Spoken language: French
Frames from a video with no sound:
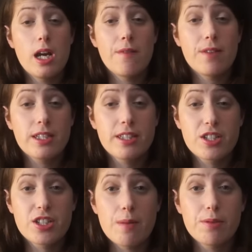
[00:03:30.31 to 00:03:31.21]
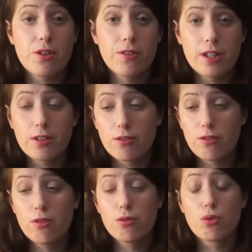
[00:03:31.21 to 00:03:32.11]
avec ces chaps en
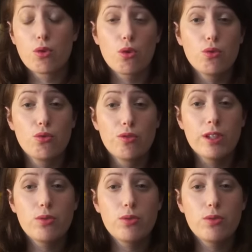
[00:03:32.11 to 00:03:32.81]
attendant de renouveler